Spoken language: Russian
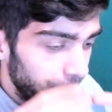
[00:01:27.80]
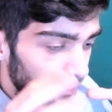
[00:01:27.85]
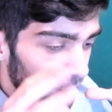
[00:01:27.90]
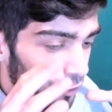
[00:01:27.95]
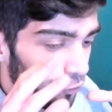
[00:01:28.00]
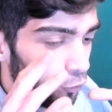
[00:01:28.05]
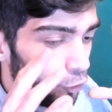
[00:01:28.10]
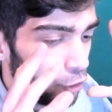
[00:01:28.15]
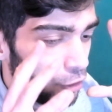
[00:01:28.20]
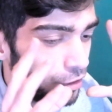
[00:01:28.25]

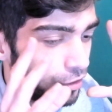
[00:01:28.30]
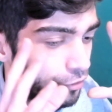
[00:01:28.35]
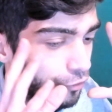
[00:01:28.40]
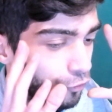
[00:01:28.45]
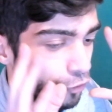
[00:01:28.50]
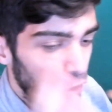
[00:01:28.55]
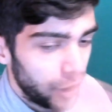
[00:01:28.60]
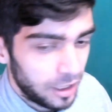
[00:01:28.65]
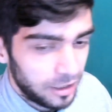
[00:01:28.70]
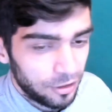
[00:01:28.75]
вот,
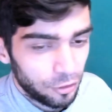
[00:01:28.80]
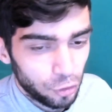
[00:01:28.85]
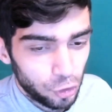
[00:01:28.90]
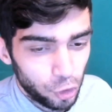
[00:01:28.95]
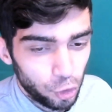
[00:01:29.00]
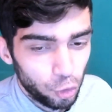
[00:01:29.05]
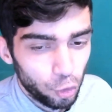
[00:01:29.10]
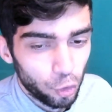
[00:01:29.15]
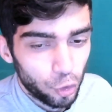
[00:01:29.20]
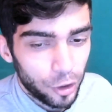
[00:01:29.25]
вот эта вот
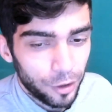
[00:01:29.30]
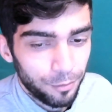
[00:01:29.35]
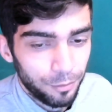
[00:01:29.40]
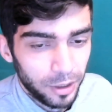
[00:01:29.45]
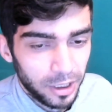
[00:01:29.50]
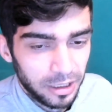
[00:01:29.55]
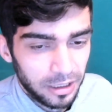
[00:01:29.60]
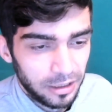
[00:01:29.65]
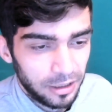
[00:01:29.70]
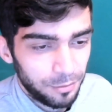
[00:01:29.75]
штука
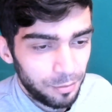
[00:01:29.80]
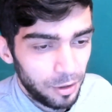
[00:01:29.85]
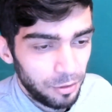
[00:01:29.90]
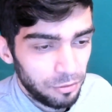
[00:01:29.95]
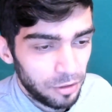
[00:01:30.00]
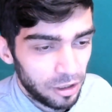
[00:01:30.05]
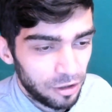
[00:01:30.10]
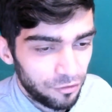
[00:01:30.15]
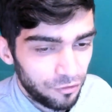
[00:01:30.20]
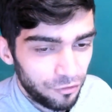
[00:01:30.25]
была,
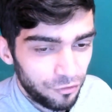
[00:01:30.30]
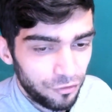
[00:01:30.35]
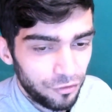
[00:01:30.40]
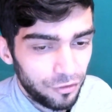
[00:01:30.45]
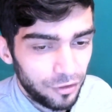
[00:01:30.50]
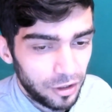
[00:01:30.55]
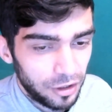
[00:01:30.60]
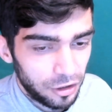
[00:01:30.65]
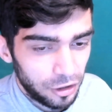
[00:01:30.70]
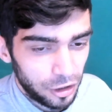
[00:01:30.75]
например, в
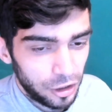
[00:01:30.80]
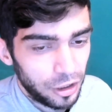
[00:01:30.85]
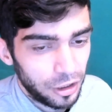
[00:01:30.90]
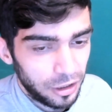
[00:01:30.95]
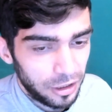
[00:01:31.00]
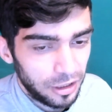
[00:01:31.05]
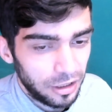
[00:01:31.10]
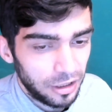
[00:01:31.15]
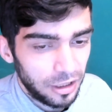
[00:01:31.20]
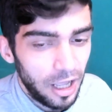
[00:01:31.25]
э,
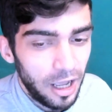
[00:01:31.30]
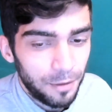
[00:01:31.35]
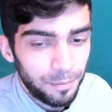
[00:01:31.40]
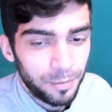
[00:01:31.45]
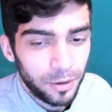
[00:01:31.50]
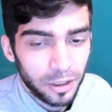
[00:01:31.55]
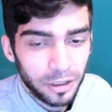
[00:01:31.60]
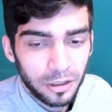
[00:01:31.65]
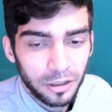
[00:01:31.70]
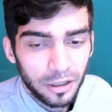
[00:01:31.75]

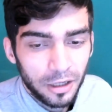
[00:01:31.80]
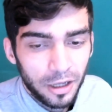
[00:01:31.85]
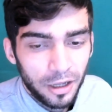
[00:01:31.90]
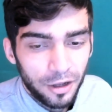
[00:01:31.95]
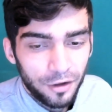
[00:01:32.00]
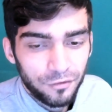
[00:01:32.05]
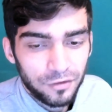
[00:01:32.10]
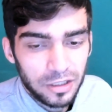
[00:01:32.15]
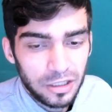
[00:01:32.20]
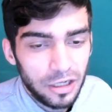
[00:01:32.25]
лапах,
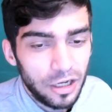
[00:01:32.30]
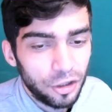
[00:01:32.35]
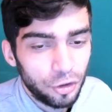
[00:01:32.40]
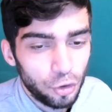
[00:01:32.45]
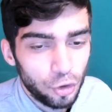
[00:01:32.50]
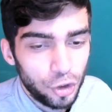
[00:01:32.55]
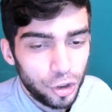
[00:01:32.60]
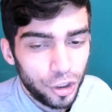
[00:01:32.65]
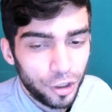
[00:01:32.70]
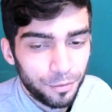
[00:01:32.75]
в
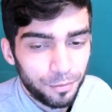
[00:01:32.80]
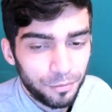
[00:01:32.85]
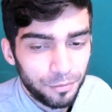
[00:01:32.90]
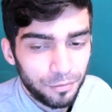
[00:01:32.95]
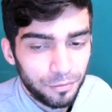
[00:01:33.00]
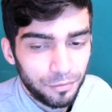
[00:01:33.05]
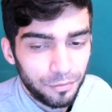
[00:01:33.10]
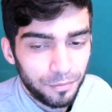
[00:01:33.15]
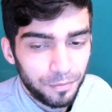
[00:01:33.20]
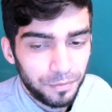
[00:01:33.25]

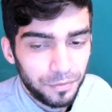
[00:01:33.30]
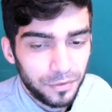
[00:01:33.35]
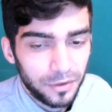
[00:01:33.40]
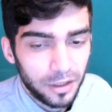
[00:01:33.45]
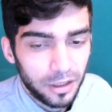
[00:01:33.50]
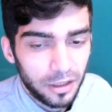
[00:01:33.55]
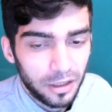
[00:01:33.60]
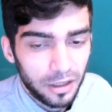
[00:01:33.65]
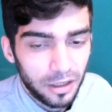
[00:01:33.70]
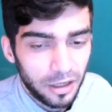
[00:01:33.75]
следующем
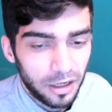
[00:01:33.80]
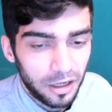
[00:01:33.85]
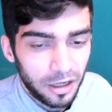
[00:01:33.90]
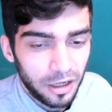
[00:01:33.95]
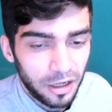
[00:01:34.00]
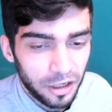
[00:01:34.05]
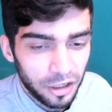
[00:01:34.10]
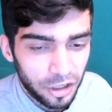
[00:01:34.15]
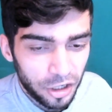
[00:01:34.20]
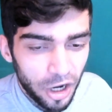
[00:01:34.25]

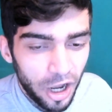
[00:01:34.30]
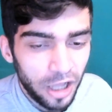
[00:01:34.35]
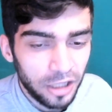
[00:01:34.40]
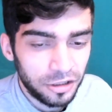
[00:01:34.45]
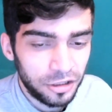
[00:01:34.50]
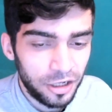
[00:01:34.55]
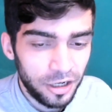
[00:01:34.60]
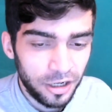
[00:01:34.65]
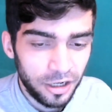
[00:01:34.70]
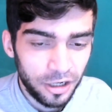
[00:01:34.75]
э,
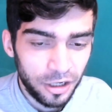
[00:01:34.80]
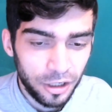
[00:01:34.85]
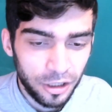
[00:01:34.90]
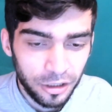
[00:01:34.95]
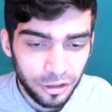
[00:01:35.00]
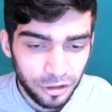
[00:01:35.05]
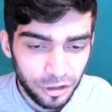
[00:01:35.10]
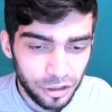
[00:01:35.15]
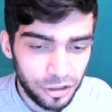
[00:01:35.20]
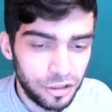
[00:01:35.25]
кадре
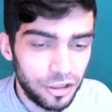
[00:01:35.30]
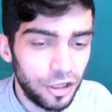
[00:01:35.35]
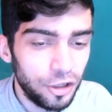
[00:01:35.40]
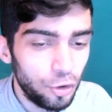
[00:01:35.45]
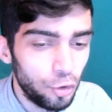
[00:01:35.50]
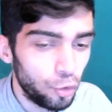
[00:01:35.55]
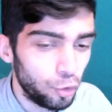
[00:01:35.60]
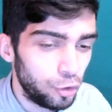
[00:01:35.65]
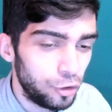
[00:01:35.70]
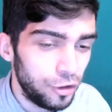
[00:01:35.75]

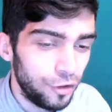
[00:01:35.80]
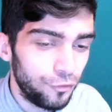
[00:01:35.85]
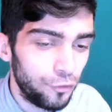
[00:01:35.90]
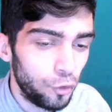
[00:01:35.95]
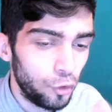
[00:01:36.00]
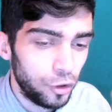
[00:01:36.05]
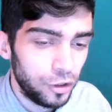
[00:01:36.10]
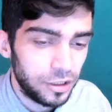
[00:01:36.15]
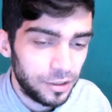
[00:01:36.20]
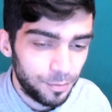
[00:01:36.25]
достают
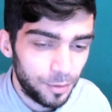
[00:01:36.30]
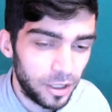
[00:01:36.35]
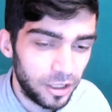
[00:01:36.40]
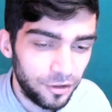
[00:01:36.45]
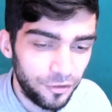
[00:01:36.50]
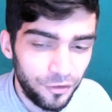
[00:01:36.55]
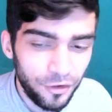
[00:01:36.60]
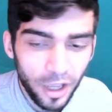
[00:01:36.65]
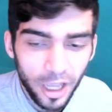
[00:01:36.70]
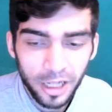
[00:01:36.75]
его из
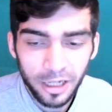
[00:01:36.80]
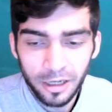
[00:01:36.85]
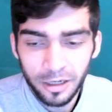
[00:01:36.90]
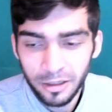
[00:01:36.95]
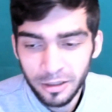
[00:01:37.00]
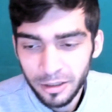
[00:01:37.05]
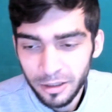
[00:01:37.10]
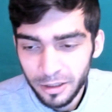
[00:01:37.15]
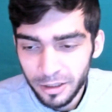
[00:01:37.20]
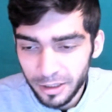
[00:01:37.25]

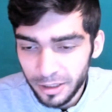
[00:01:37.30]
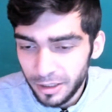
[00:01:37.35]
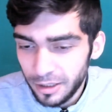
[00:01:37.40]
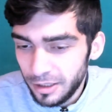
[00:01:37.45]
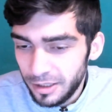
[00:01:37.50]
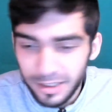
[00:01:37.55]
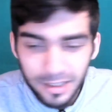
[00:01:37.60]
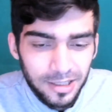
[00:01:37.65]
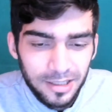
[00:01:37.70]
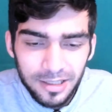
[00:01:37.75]
портфеля,
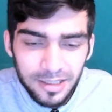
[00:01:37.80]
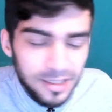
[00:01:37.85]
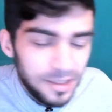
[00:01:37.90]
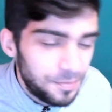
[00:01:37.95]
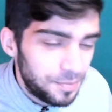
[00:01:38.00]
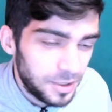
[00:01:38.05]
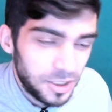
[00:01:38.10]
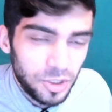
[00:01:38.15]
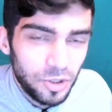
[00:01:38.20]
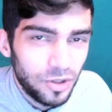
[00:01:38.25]

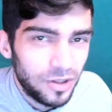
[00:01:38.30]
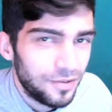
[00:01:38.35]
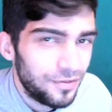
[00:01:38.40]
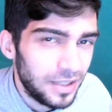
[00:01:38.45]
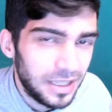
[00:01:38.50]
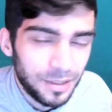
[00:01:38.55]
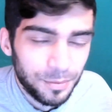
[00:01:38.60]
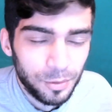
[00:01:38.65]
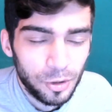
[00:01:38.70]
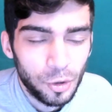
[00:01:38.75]
типа что-то в
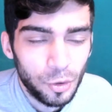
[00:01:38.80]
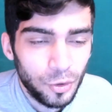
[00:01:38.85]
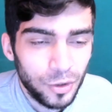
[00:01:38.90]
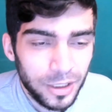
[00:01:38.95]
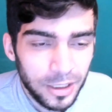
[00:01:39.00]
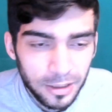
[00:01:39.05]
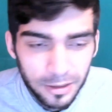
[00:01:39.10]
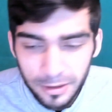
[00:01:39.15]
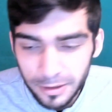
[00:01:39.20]
этом роде.